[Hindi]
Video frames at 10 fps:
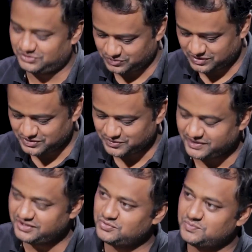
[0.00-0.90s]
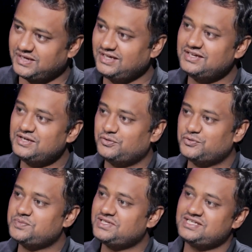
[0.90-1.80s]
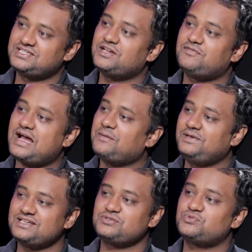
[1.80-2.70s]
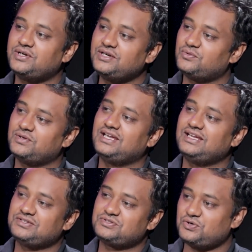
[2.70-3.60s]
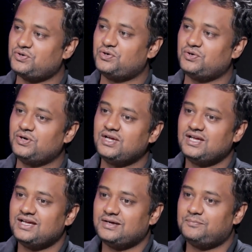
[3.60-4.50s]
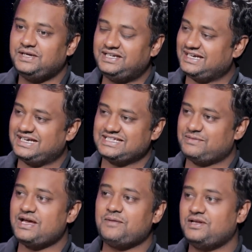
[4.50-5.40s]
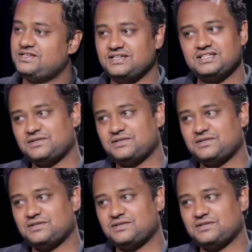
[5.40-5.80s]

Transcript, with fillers: टू थाउजेंड ट्वेंटी टू में उसमें से सिर्फ आप ही ऐसे स्टूडेंट होंगे जो बीटेक के समय आपने इंजीनियरिंग